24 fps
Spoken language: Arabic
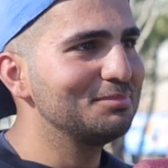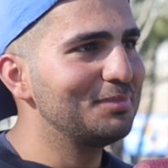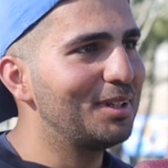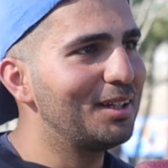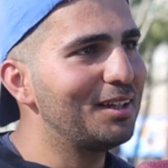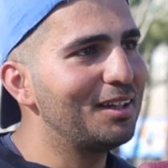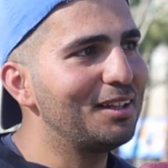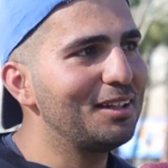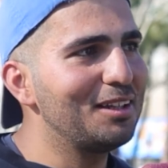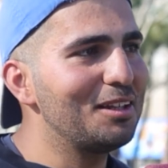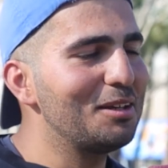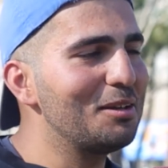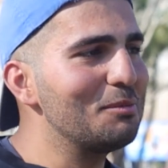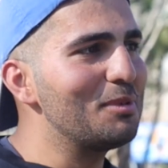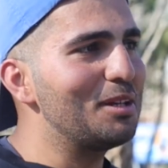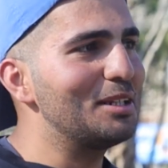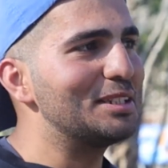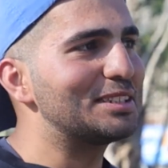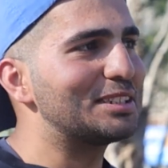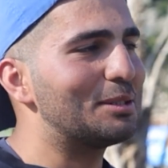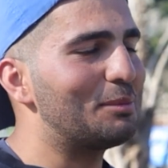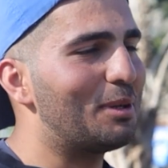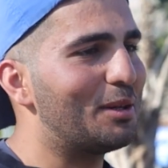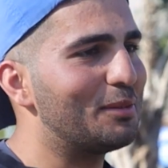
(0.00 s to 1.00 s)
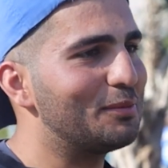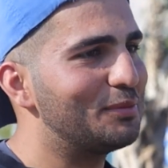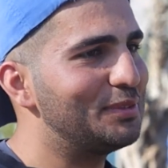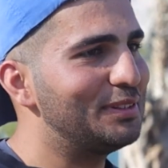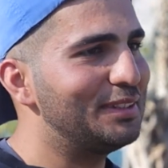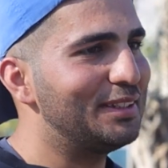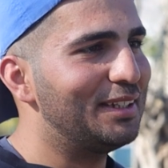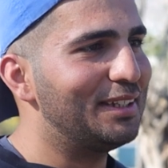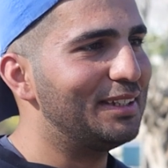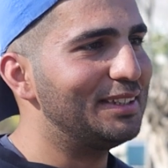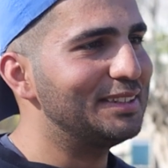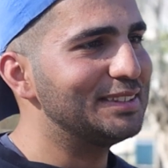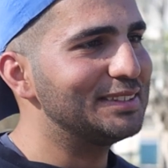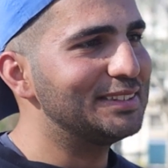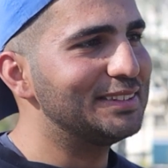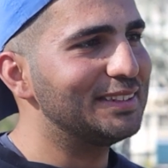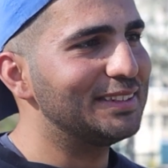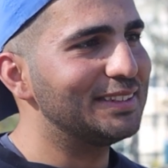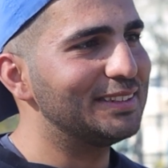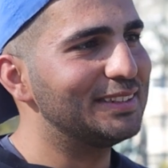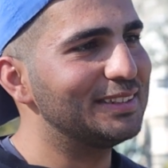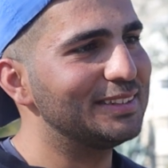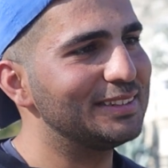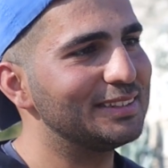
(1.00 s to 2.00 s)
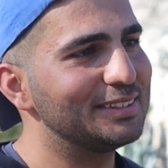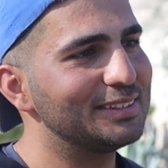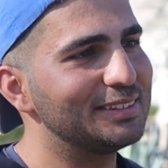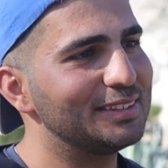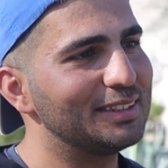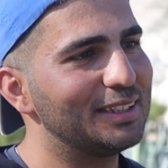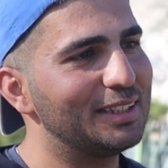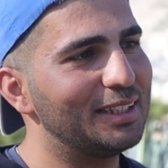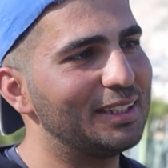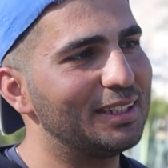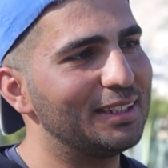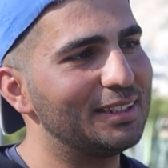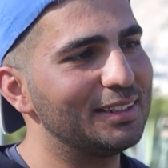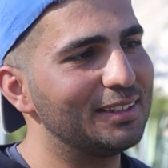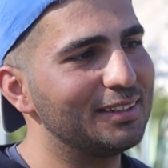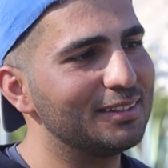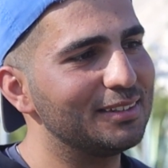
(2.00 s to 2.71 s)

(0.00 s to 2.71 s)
ما هلا ماني سمعان فيها هي زياده سمعان فيها هي الحزوره